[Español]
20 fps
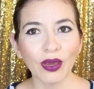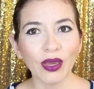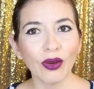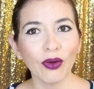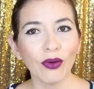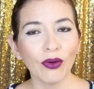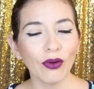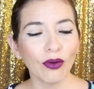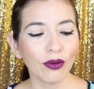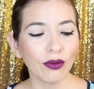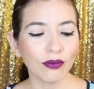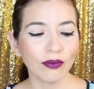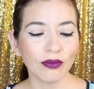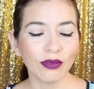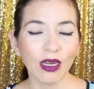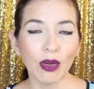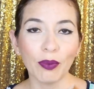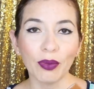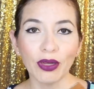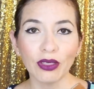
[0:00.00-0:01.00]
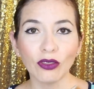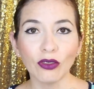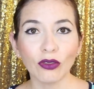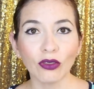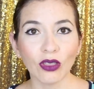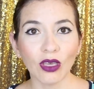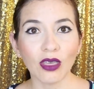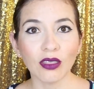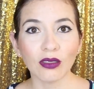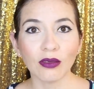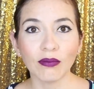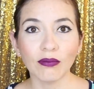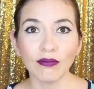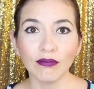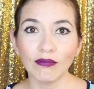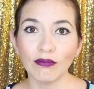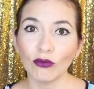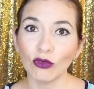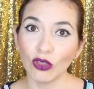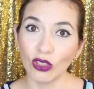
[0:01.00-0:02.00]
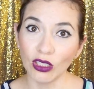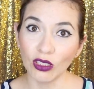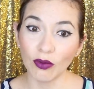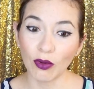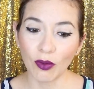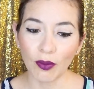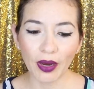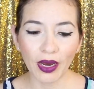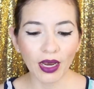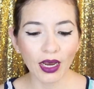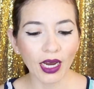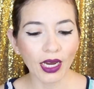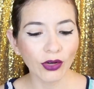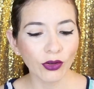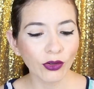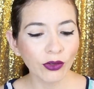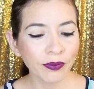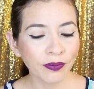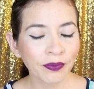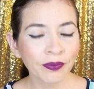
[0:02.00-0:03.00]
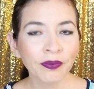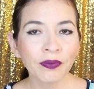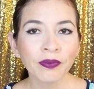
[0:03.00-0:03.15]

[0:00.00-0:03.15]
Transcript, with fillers: pero el precio sí es muchísimo más caro.